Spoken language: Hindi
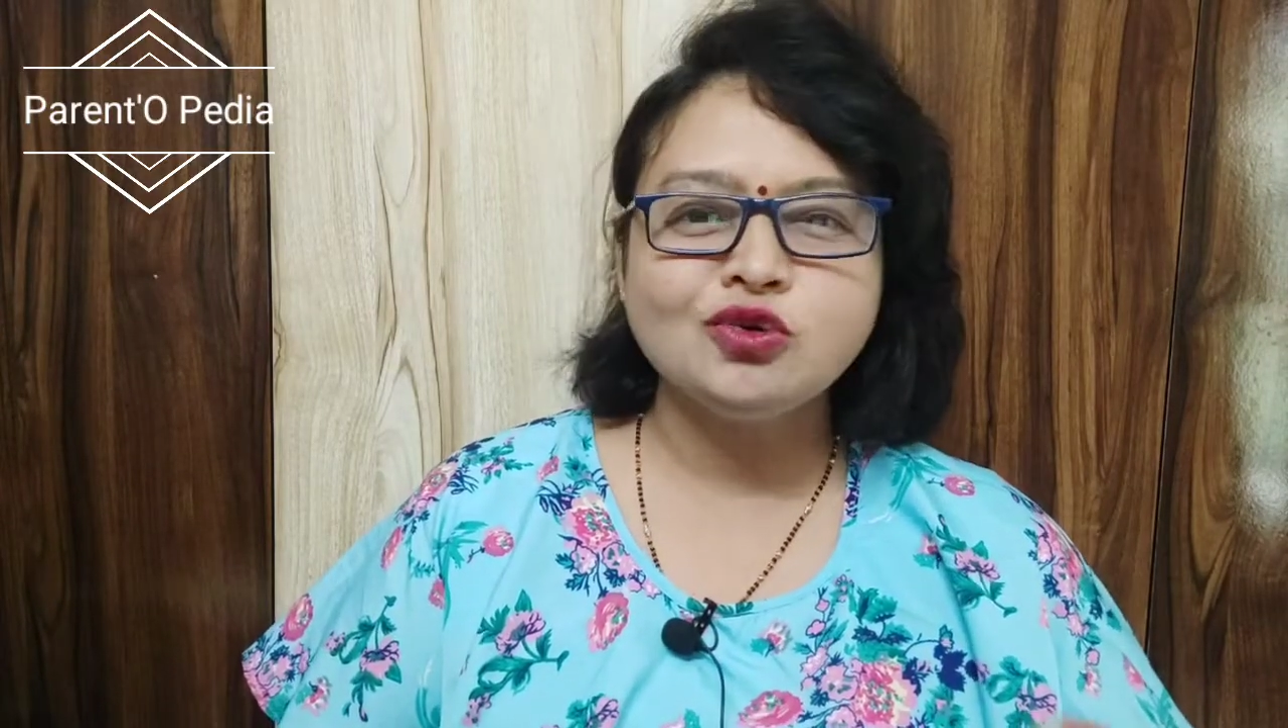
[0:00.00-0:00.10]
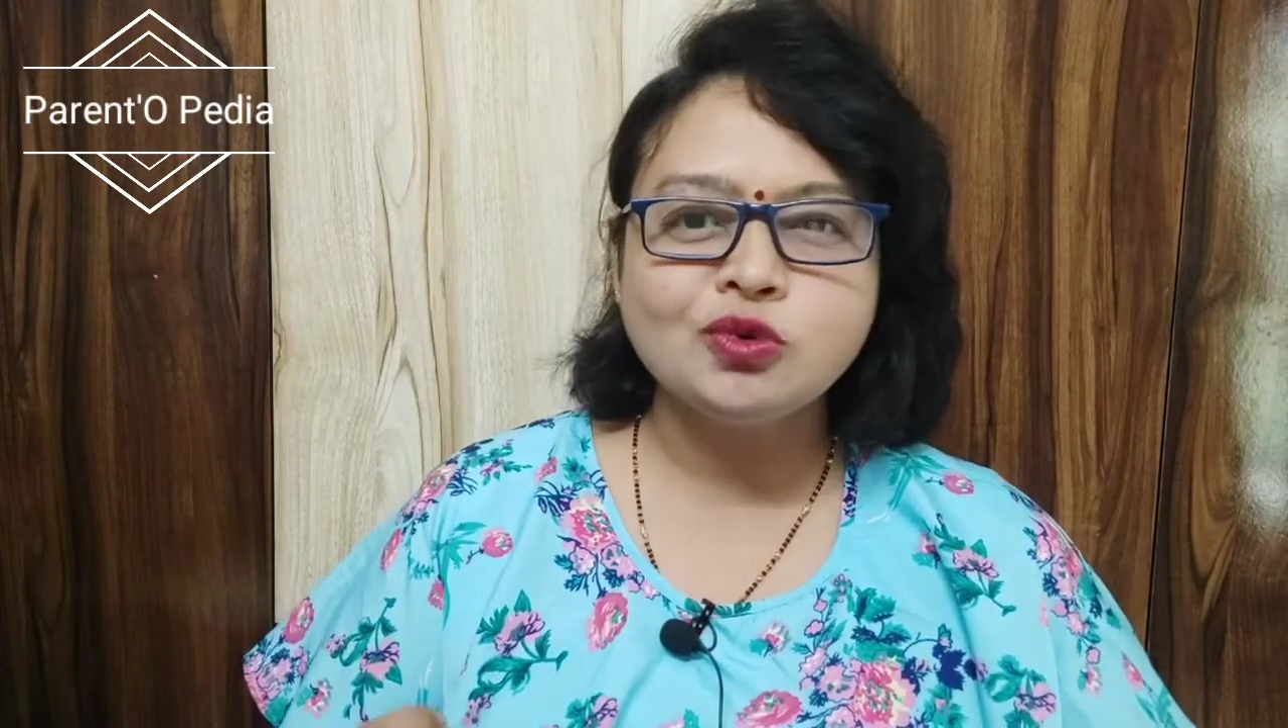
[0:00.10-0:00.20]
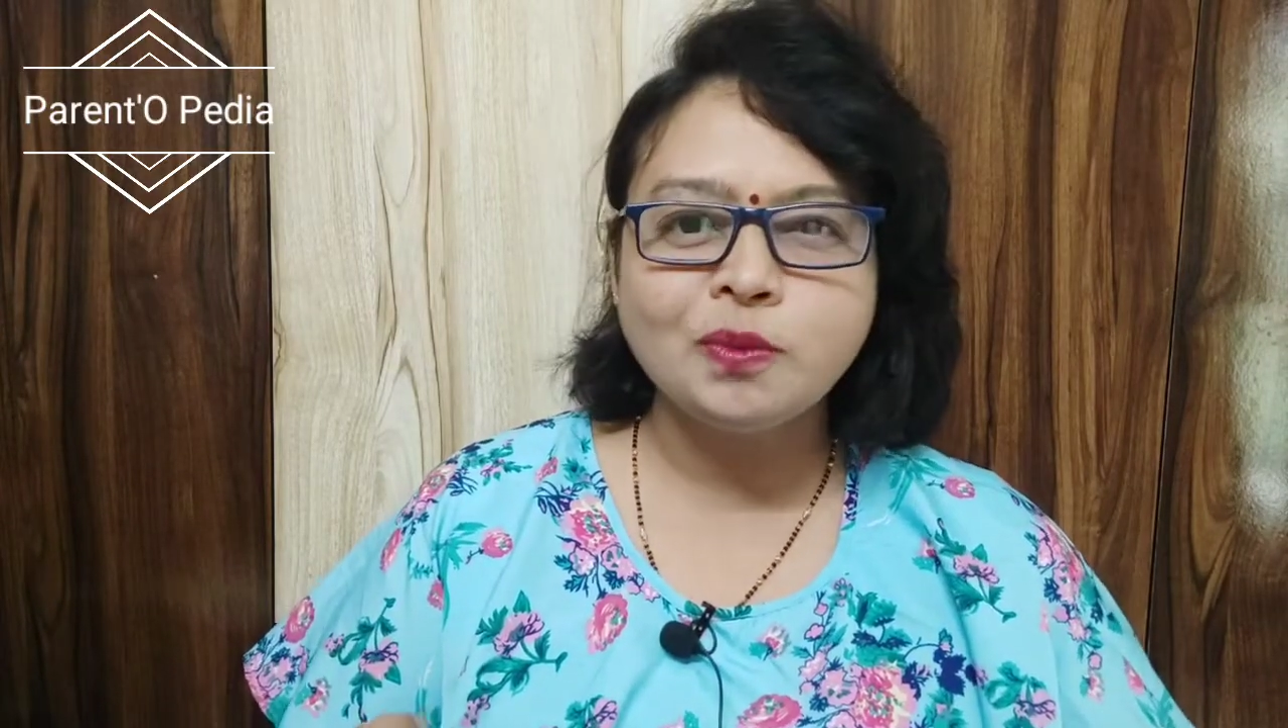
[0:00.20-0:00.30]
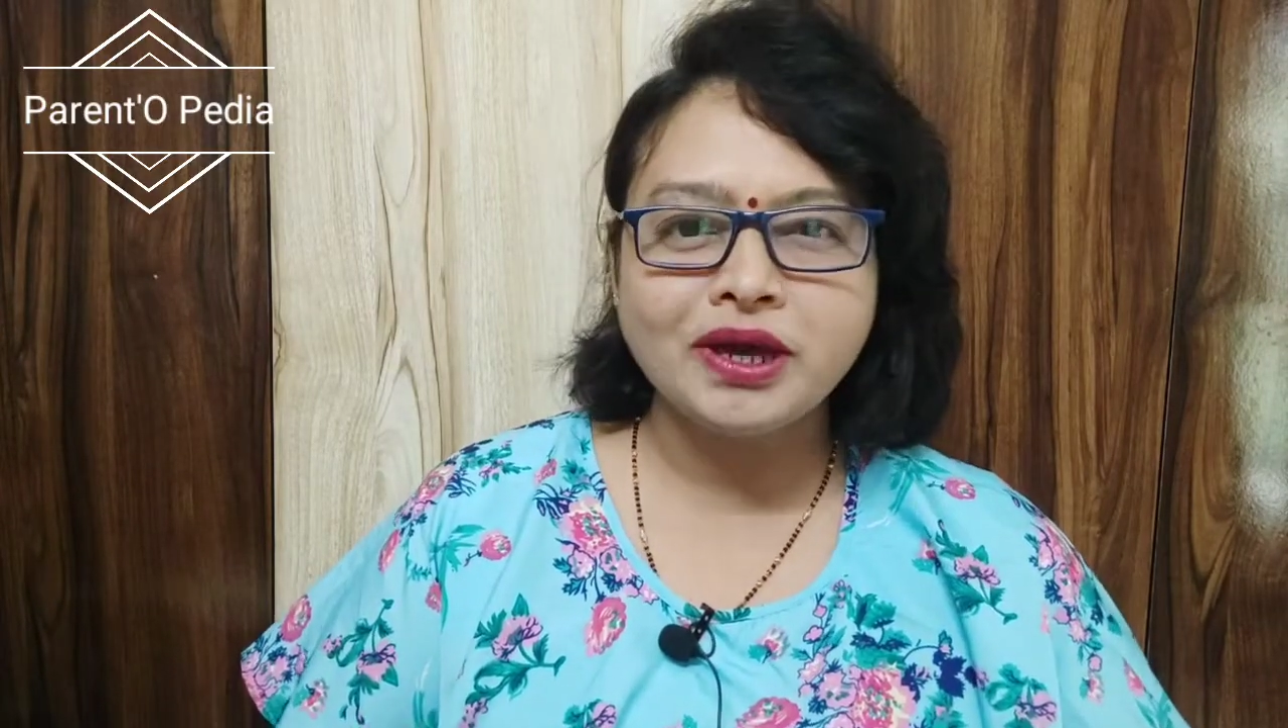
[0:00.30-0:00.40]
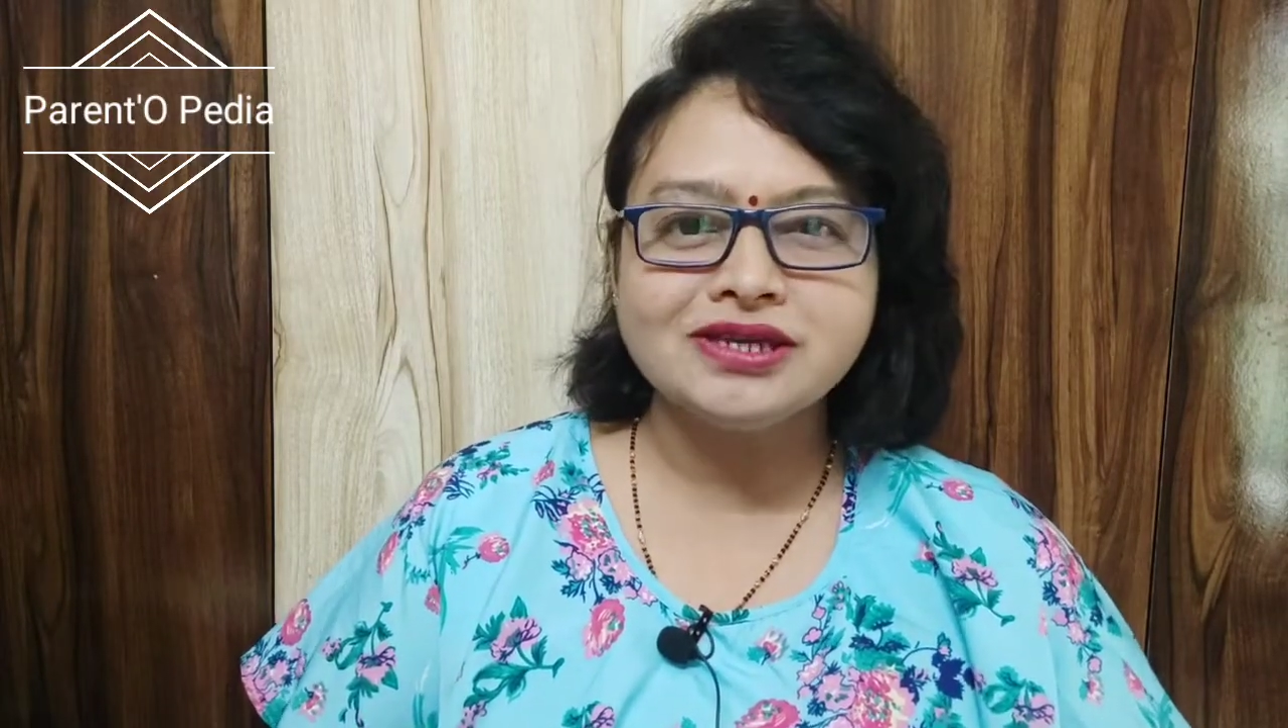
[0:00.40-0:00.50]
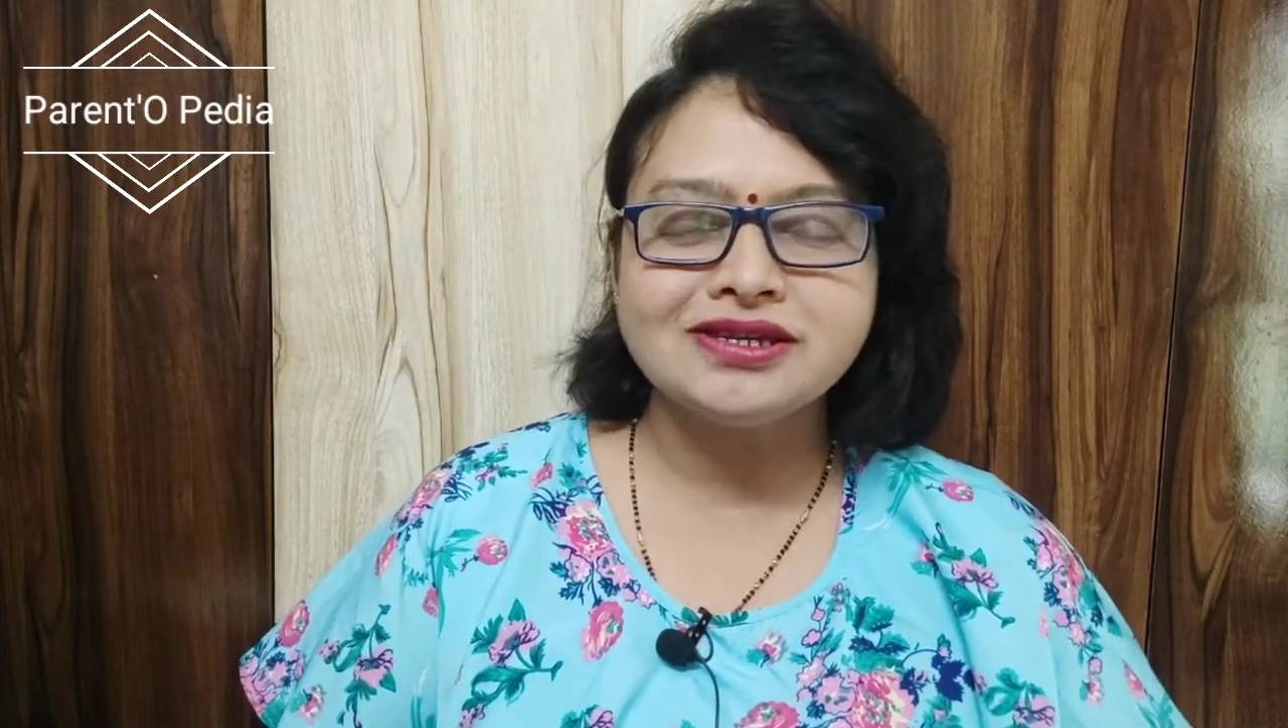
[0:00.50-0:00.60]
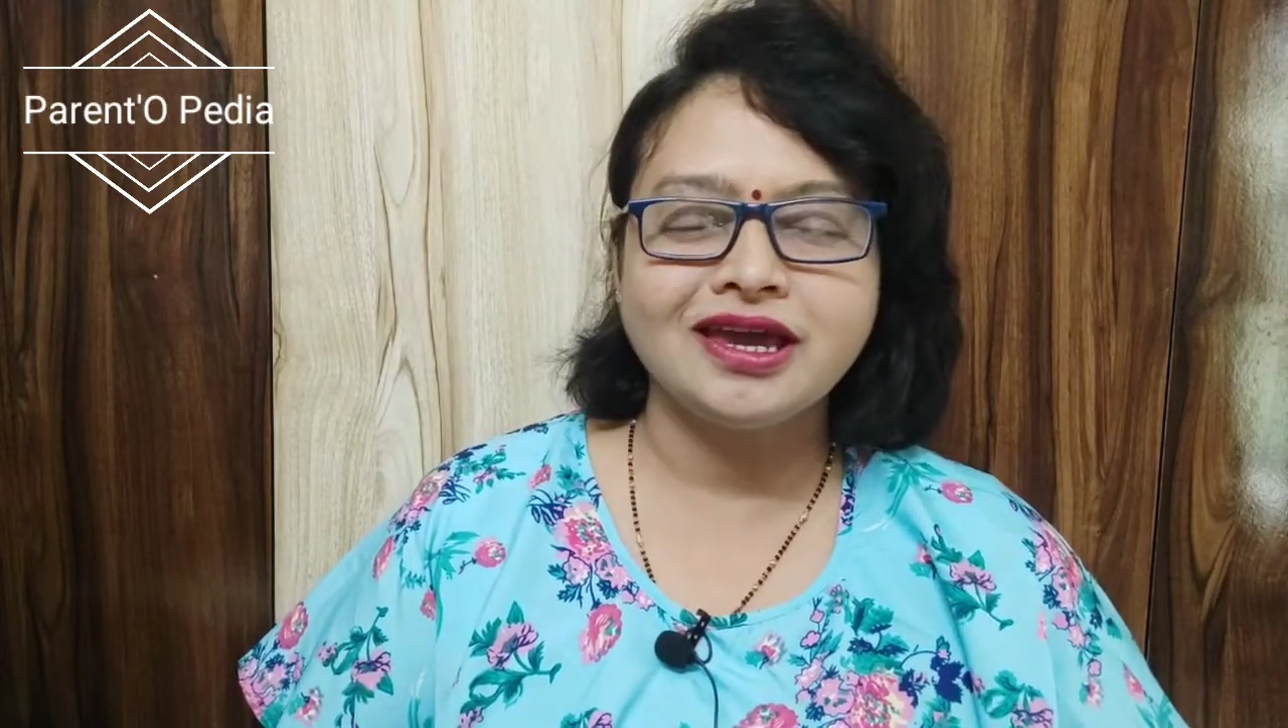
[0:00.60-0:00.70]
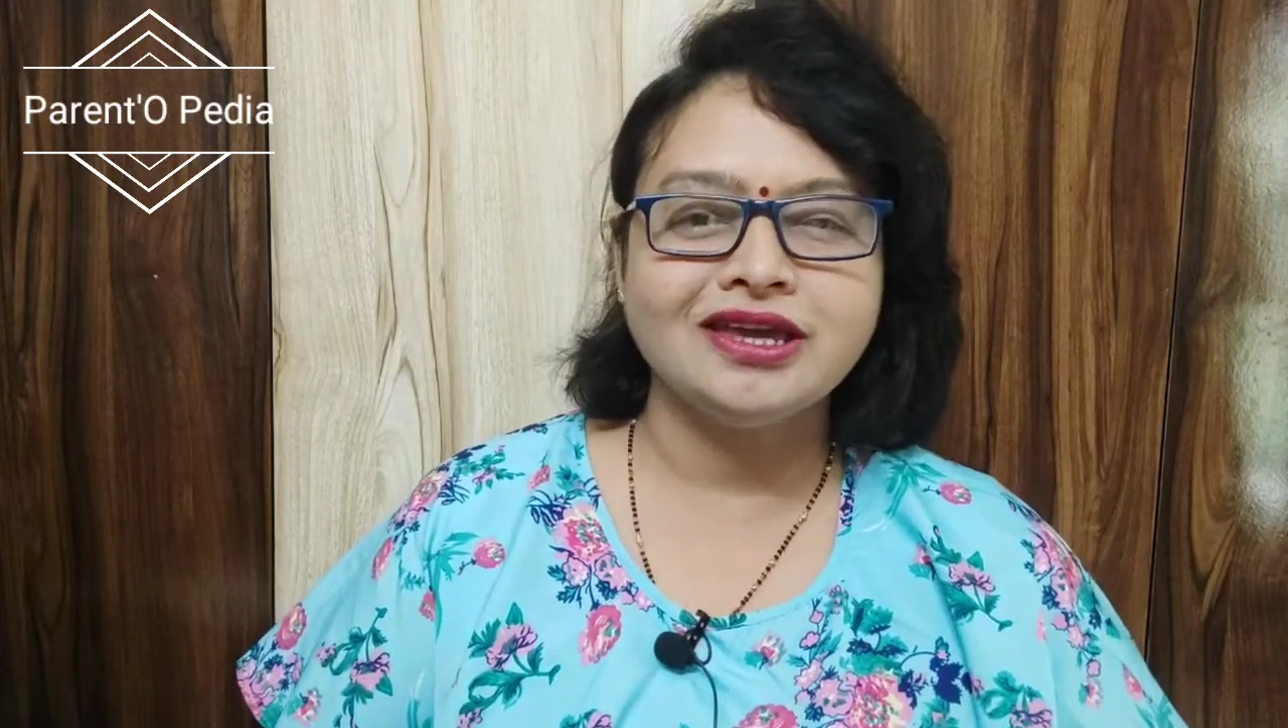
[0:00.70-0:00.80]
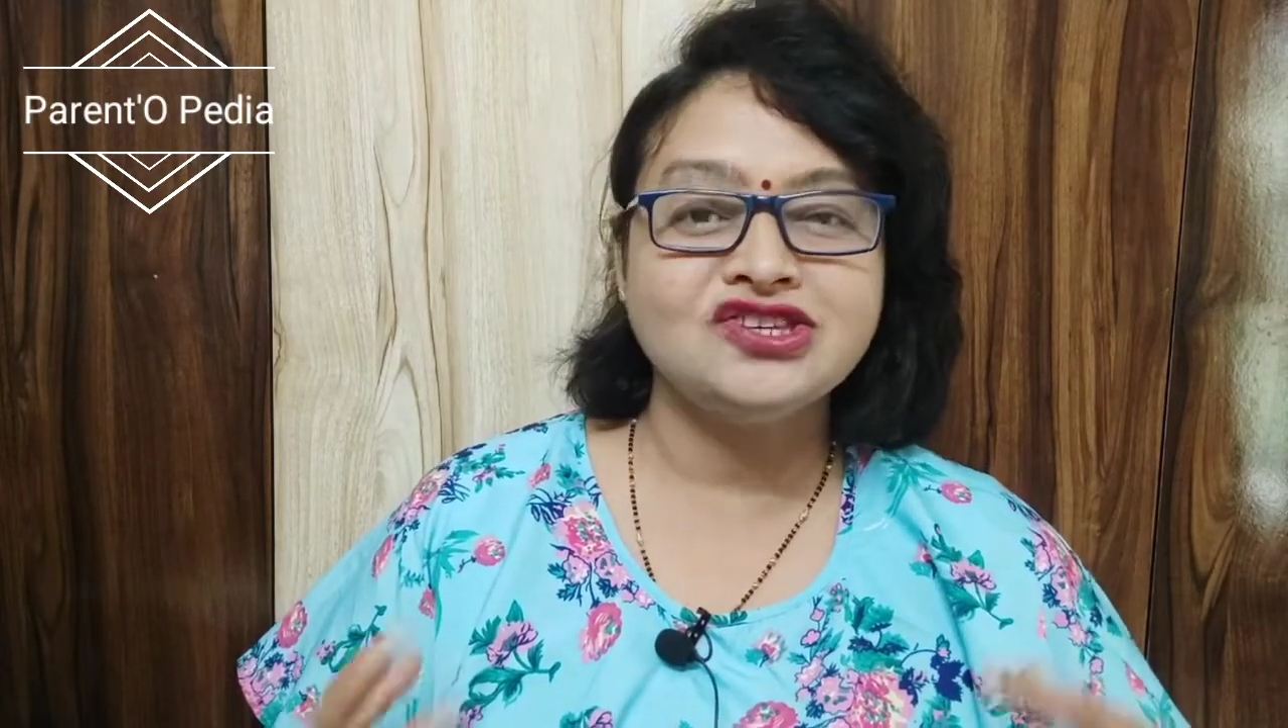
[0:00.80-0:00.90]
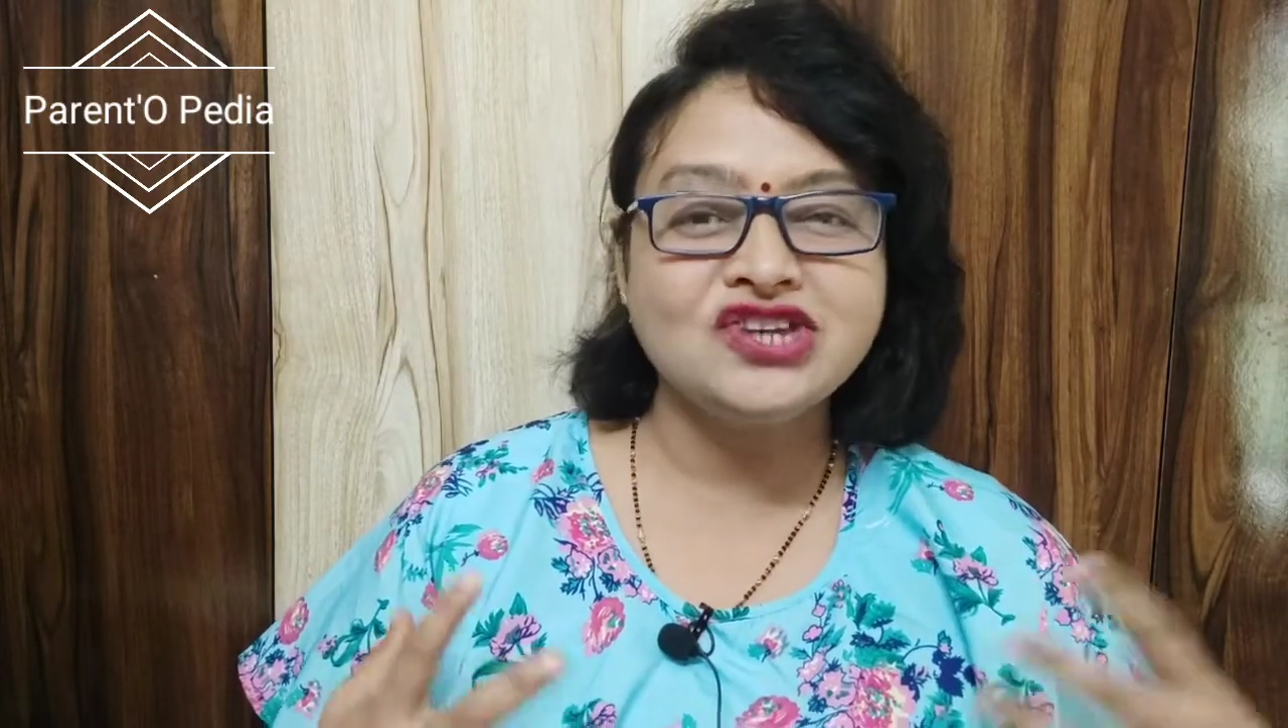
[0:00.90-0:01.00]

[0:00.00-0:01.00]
टूथपेस्ट है